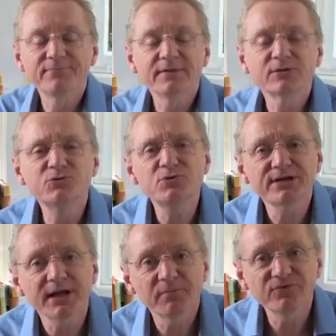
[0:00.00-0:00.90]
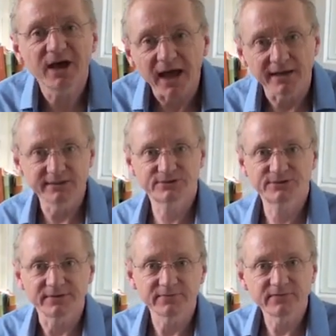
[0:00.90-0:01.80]
Natürlich haben wir
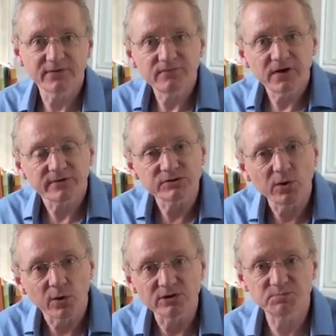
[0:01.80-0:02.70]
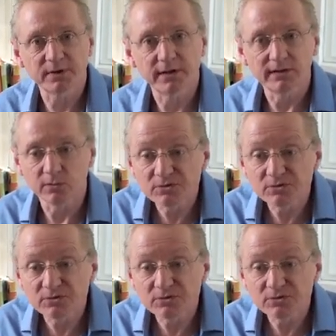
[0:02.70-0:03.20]
Ängste, wenn wir etwas Neues beginnen.